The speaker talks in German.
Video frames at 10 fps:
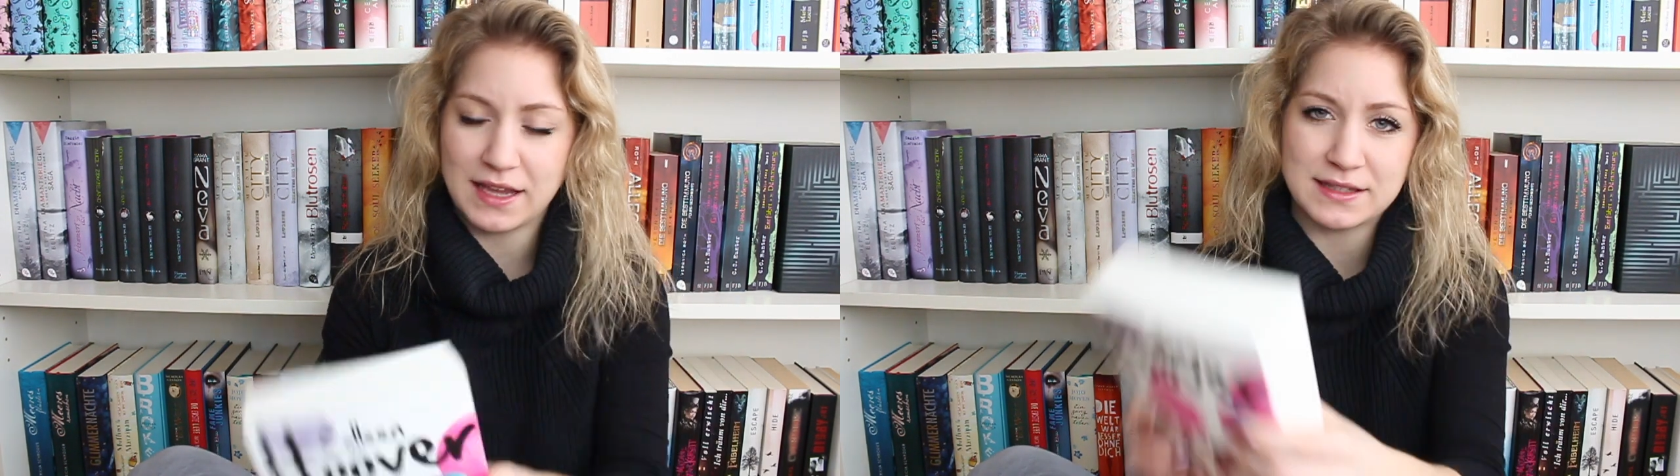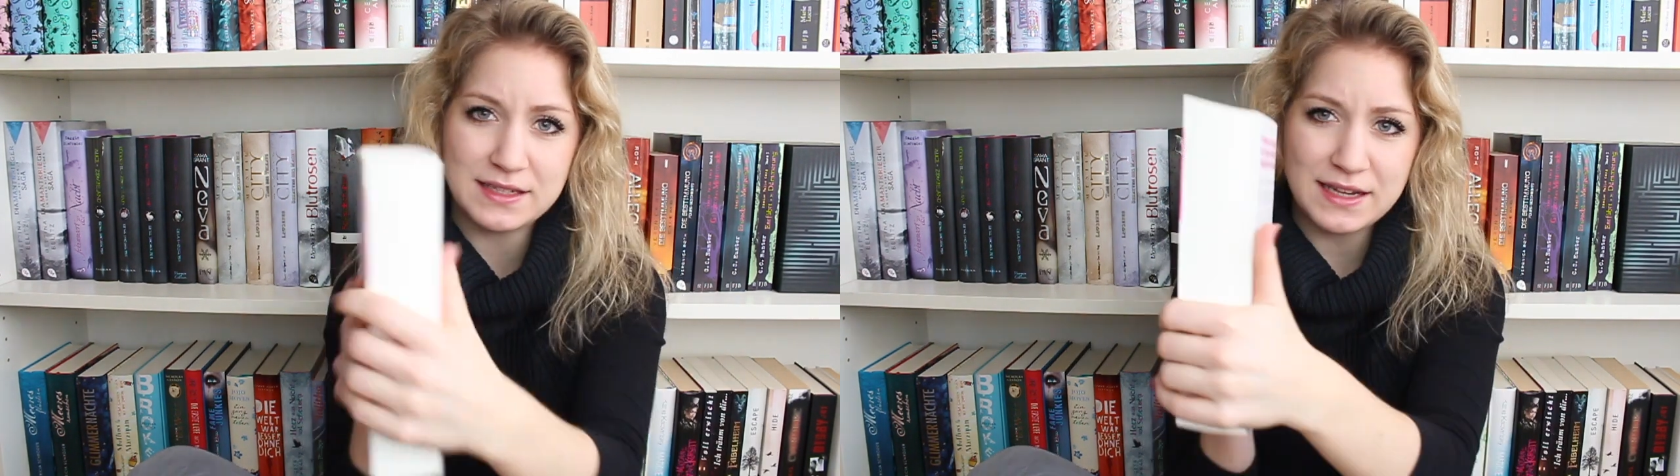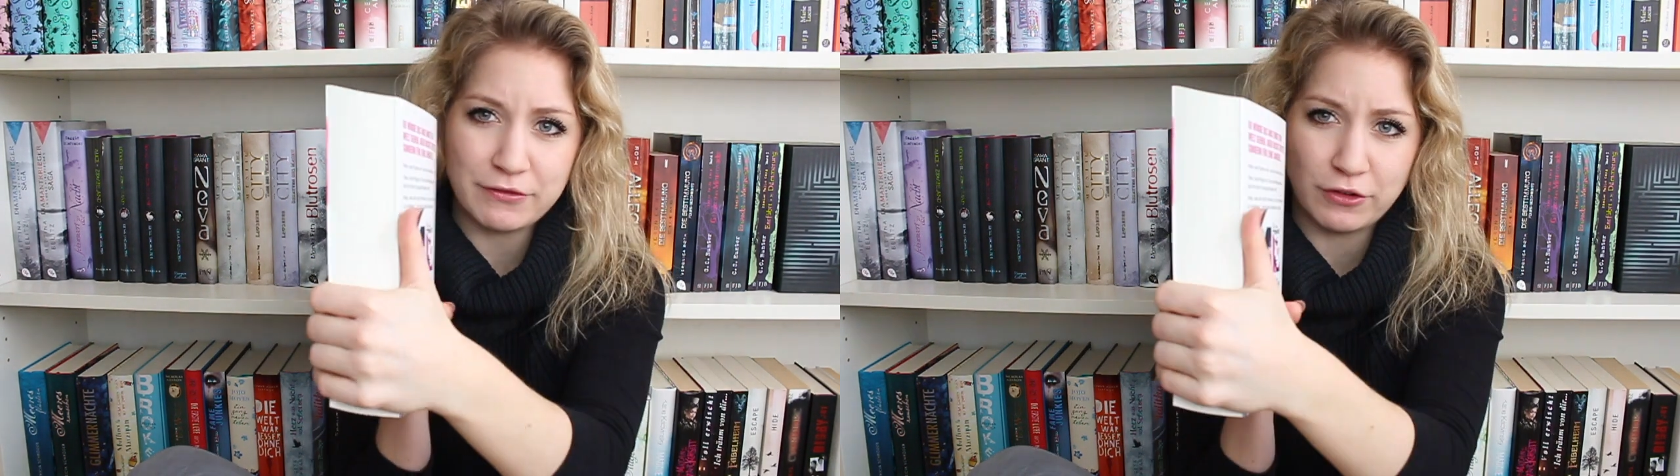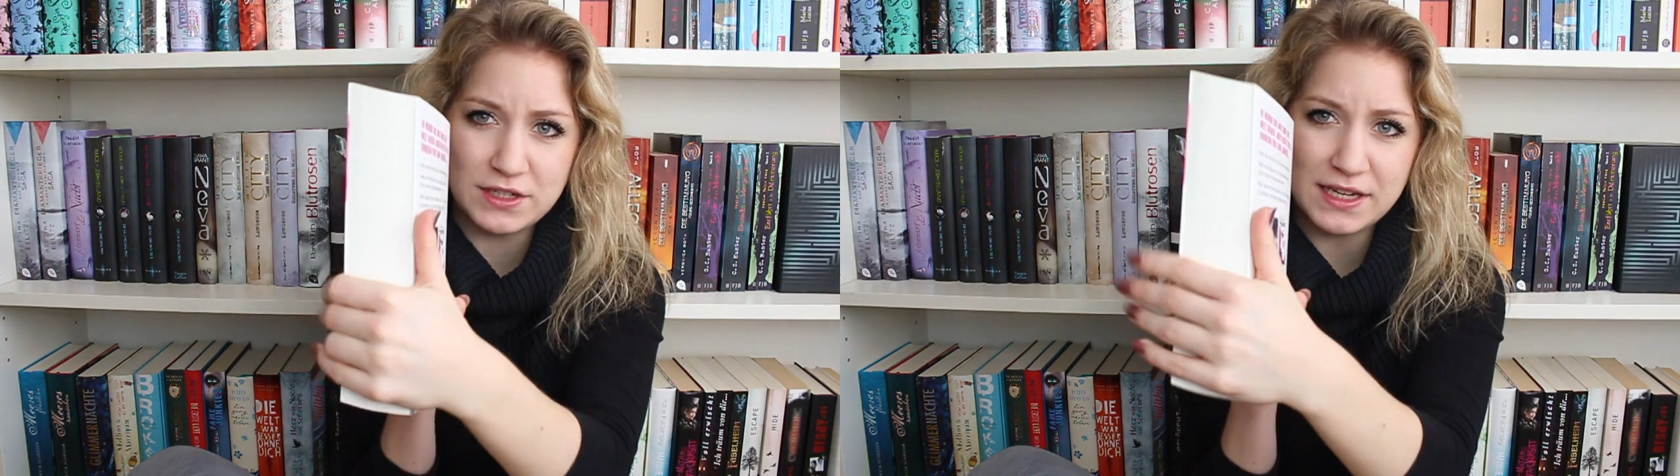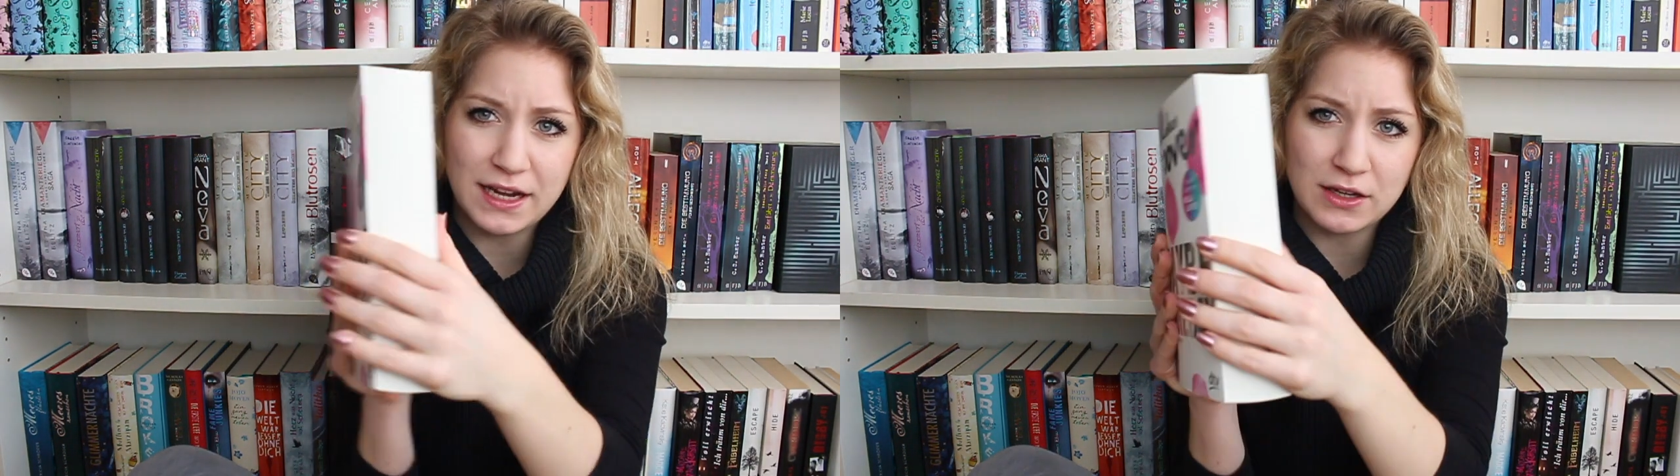es sieht ja voll
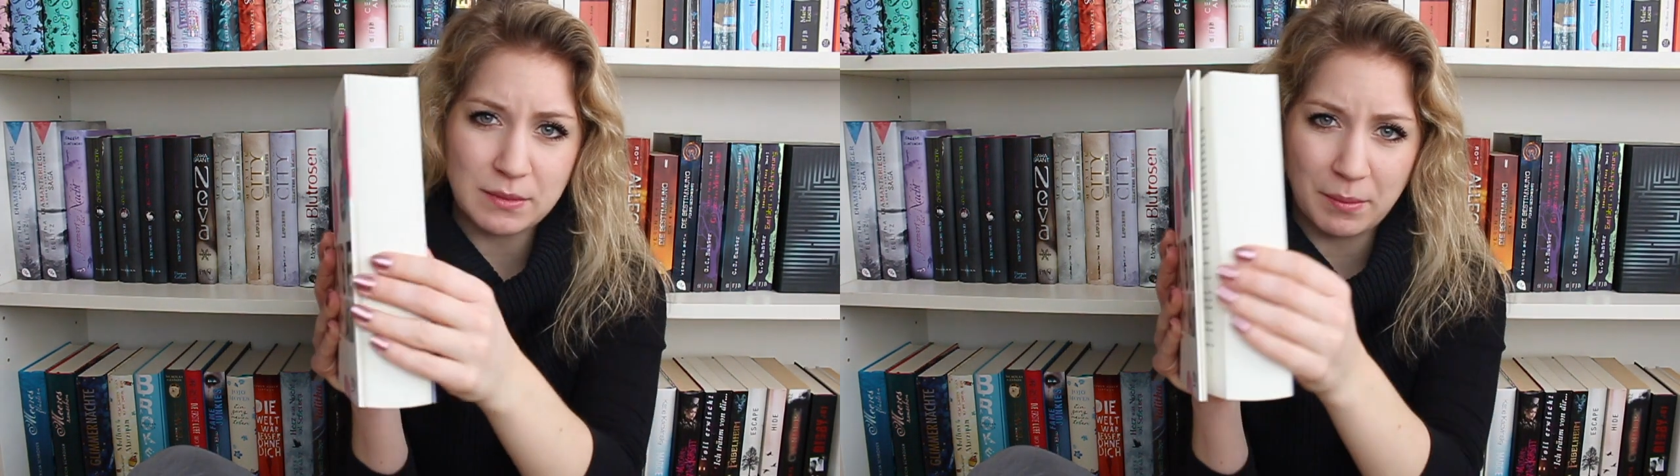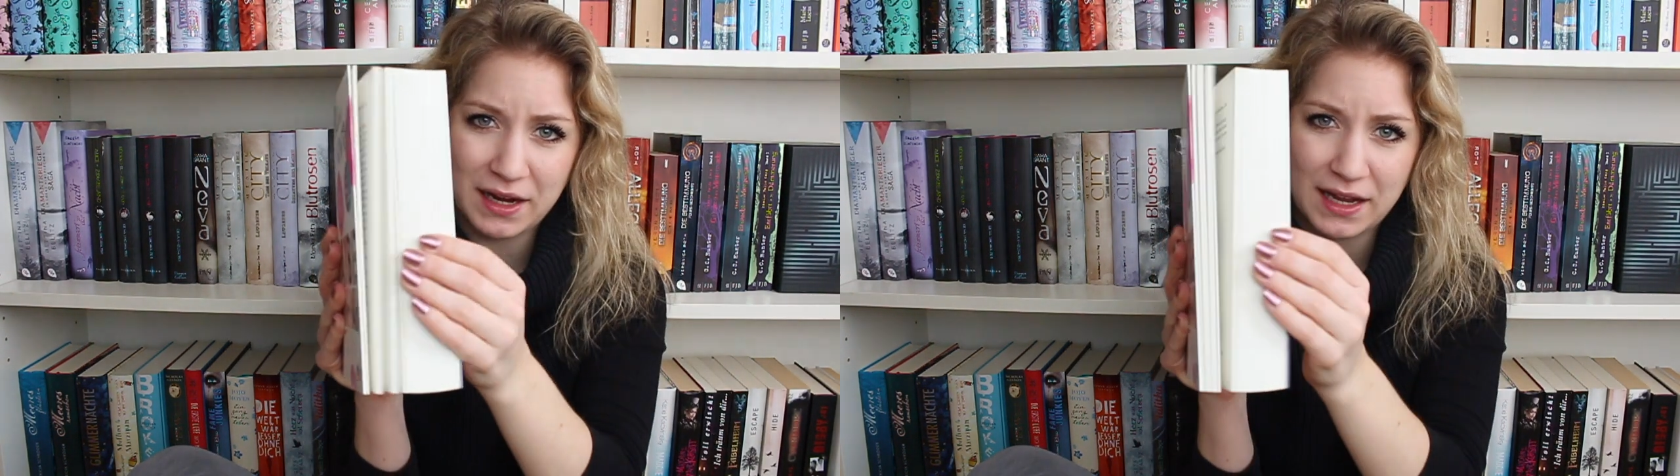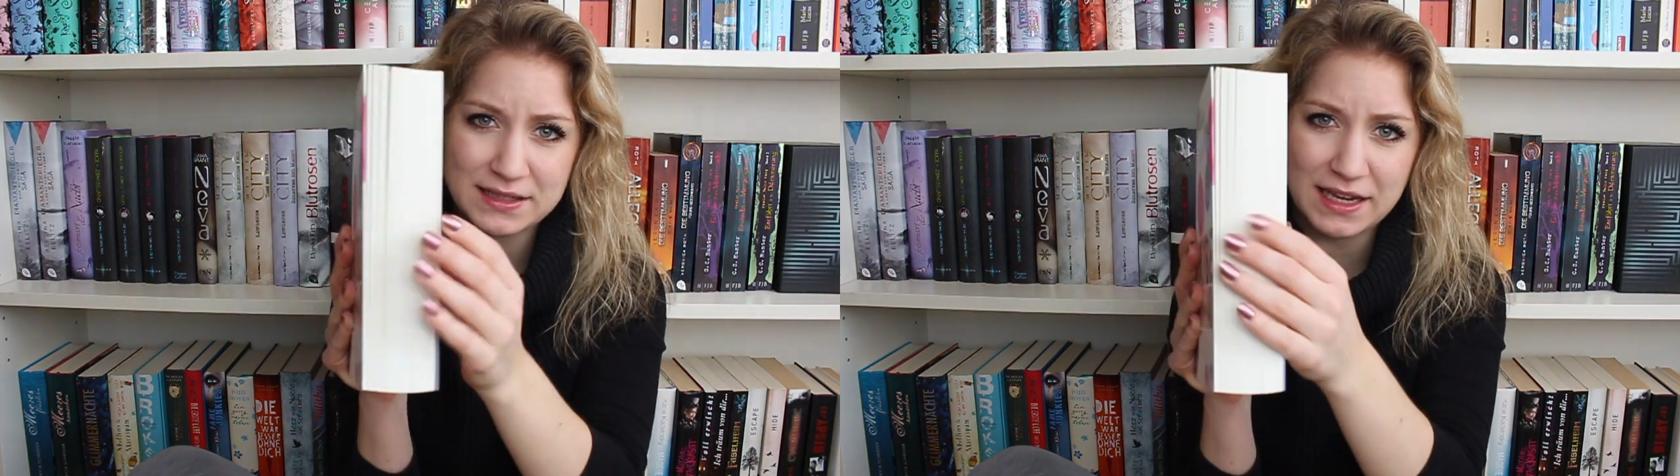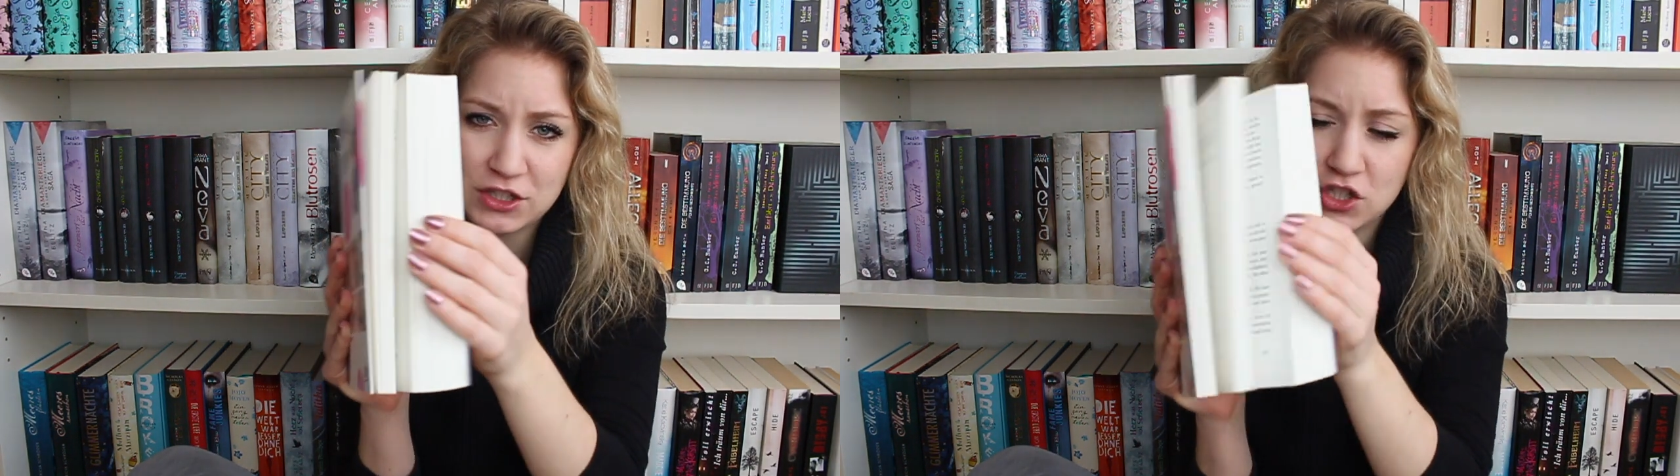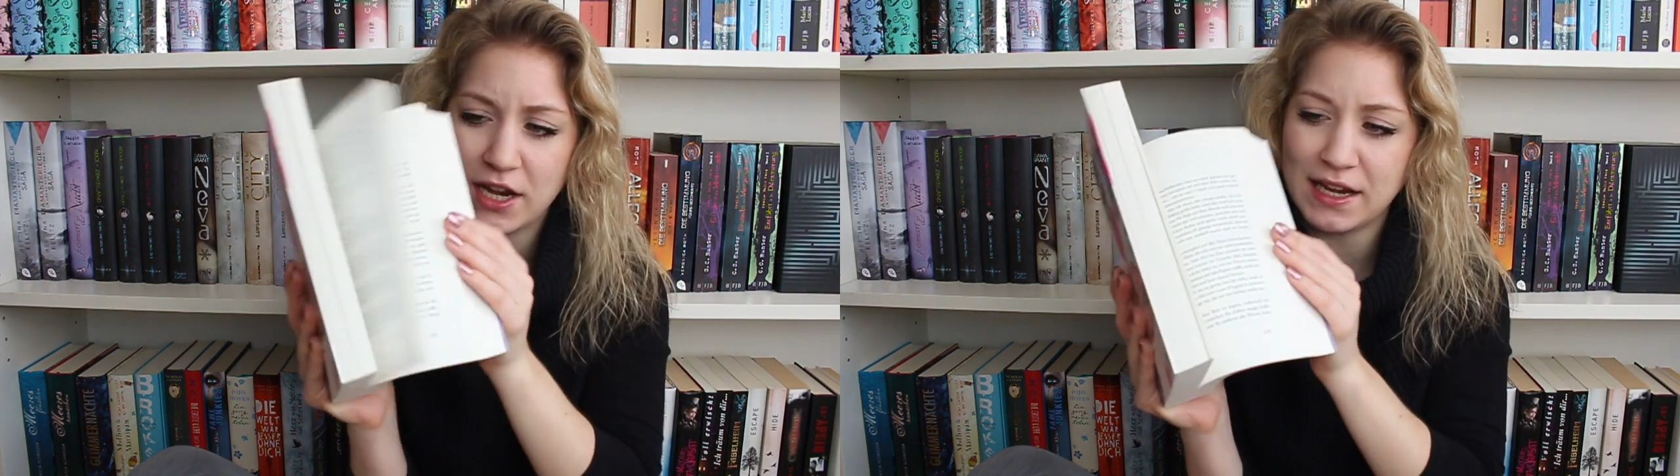dick aus, aber man kann es
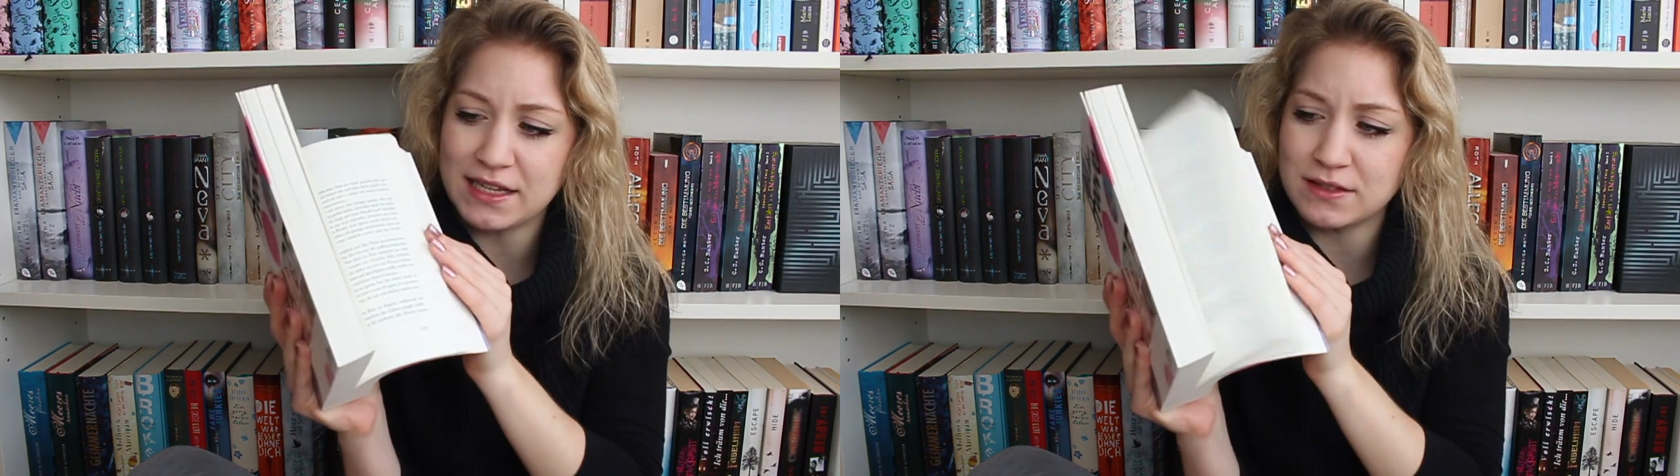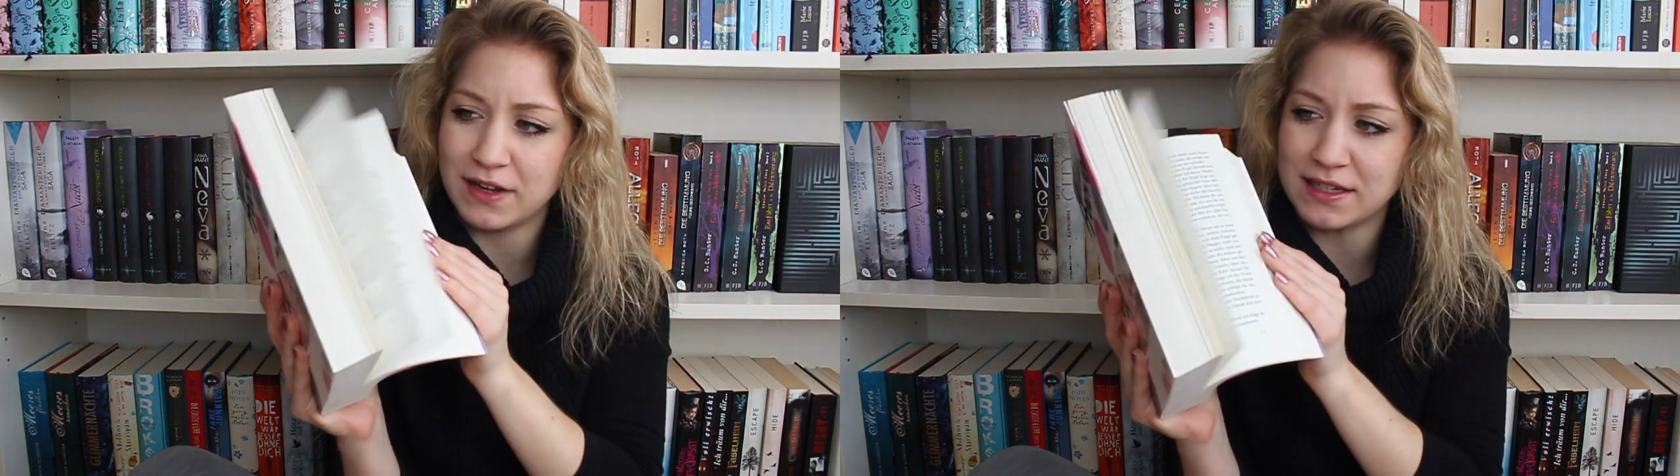echt schnell lesen,